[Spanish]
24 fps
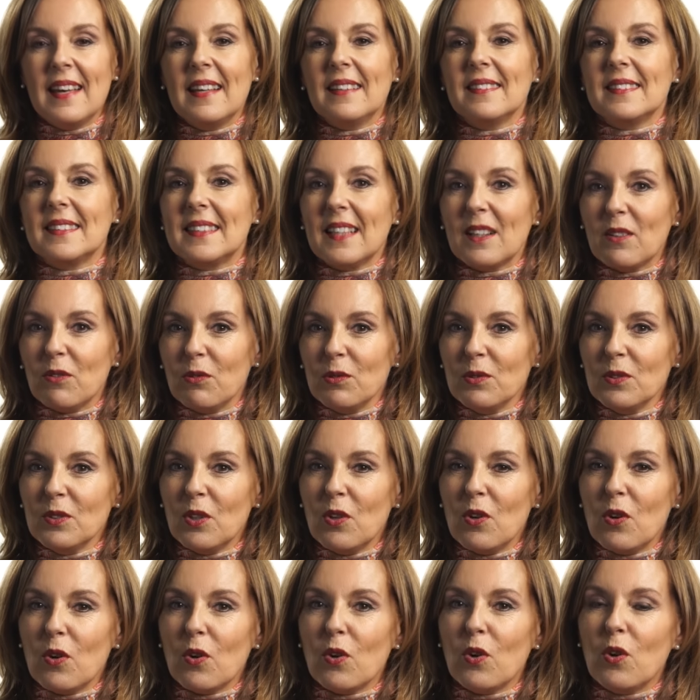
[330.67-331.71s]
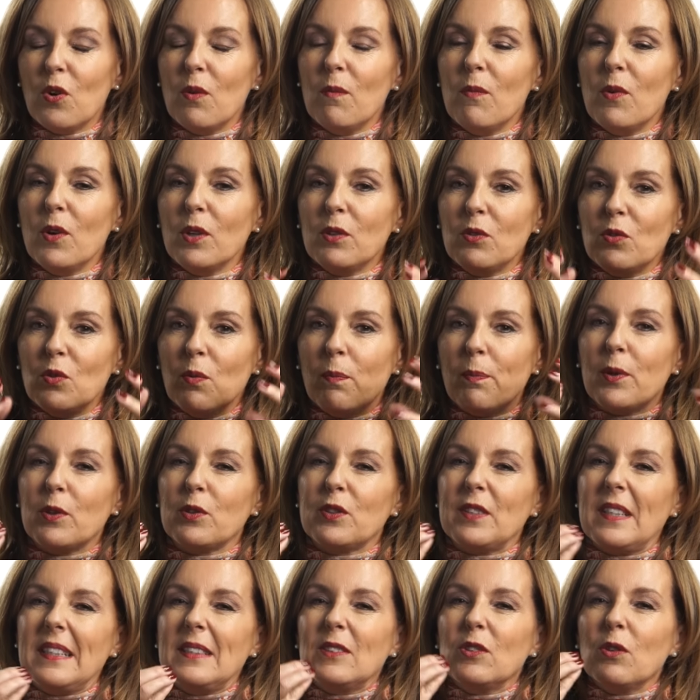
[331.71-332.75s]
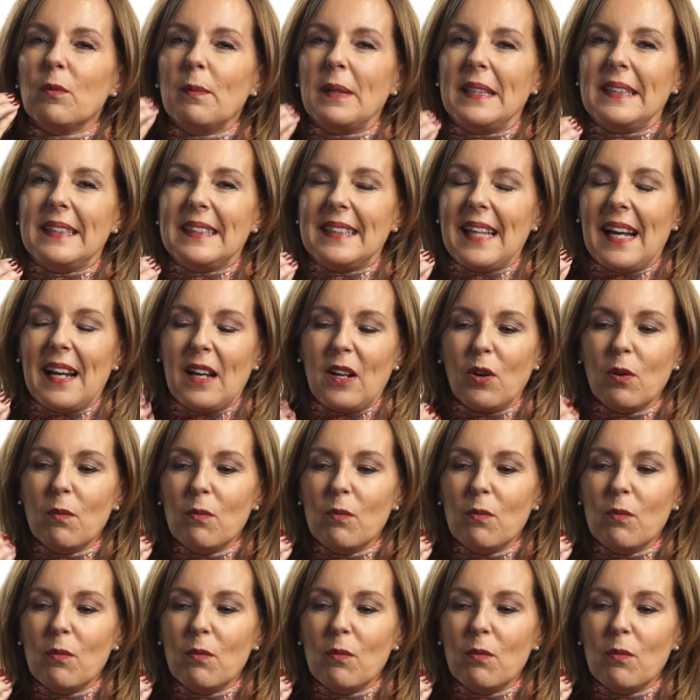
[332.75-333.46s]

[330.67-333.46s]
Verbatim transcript: Segundo, cómo es tu proceso mental,